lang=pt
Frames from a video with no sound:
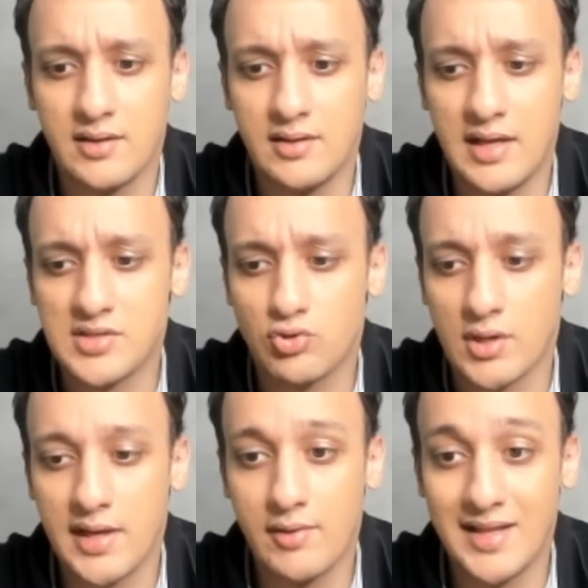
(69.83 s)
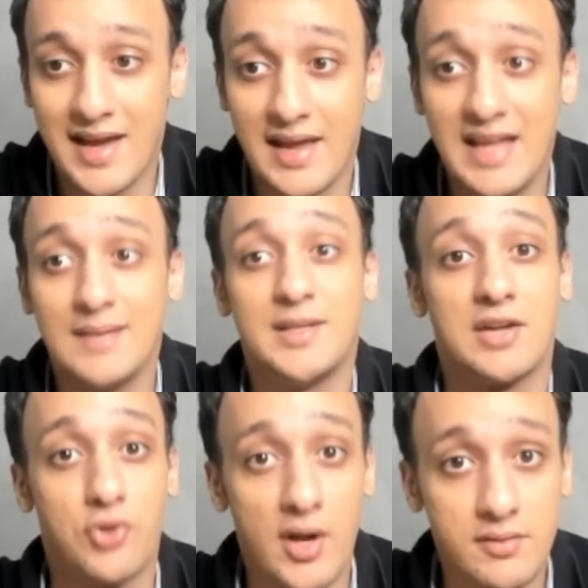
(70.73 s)
E, e esse torneio ele é
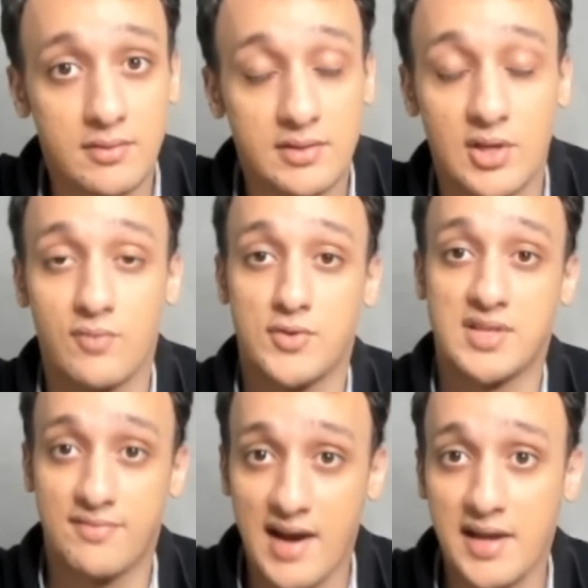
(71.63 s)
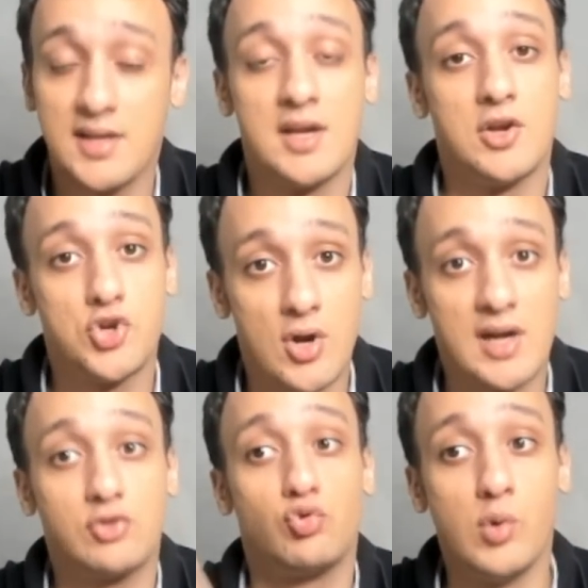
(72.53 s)
eliminatório, então você vai,
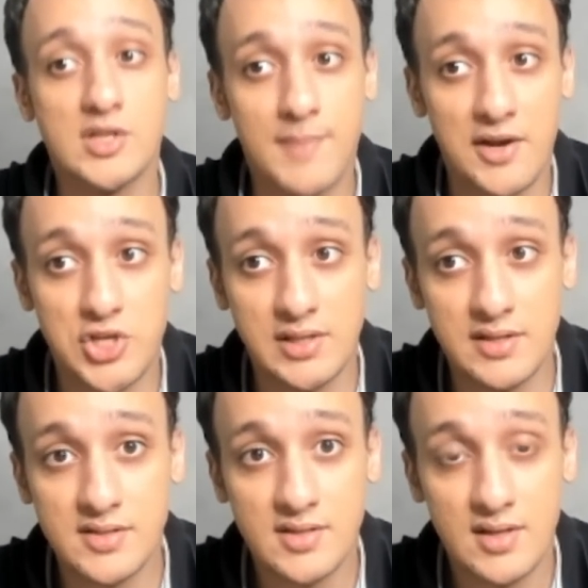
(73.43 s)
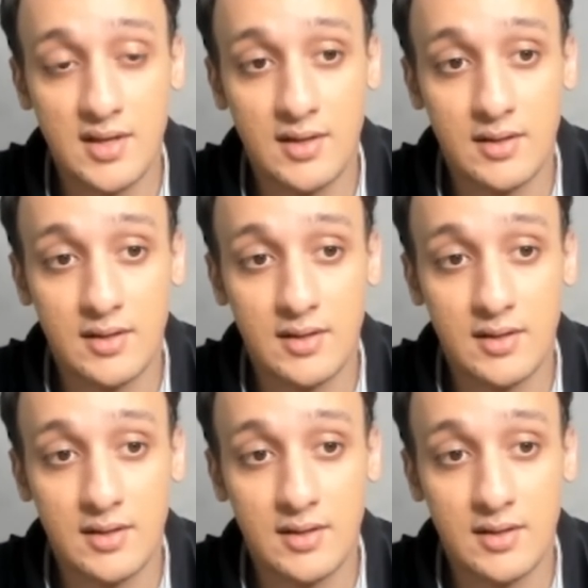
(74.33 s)
joga duas partidas